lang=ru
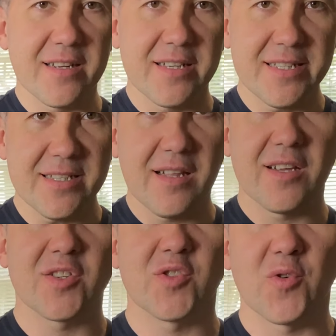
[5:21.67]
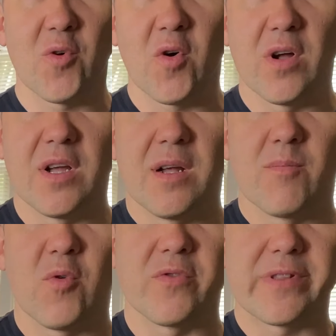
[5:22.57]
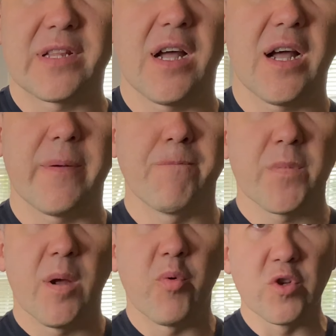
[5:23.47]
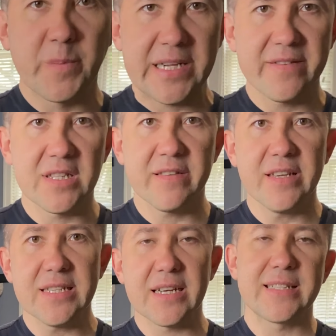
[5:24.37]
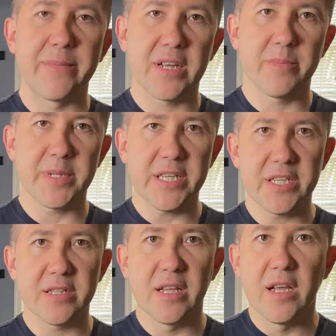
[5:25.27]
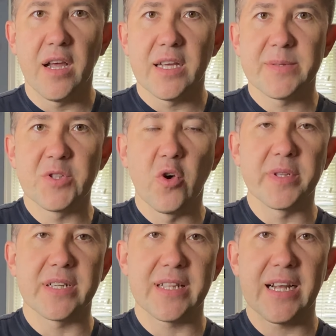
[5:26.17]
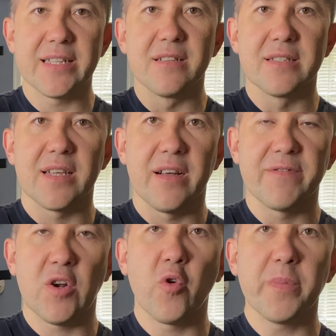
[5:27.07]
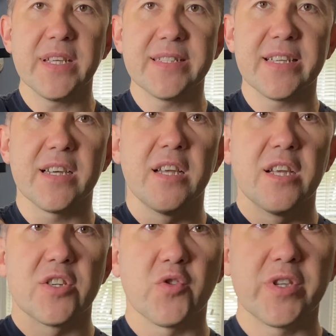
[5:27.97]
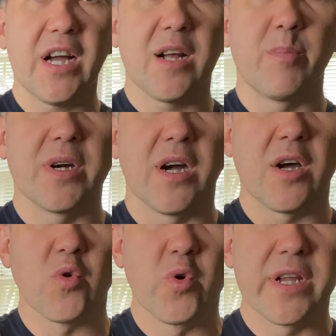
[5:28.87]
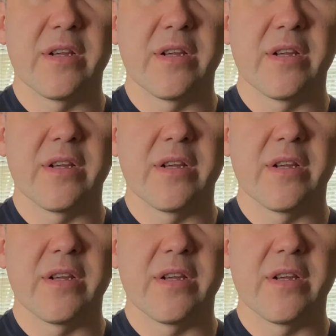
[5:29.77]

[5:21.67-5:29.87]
гласит, что мол, на полуспортивных версиях сами Competition спидометр находился в таком месте, что якобы руль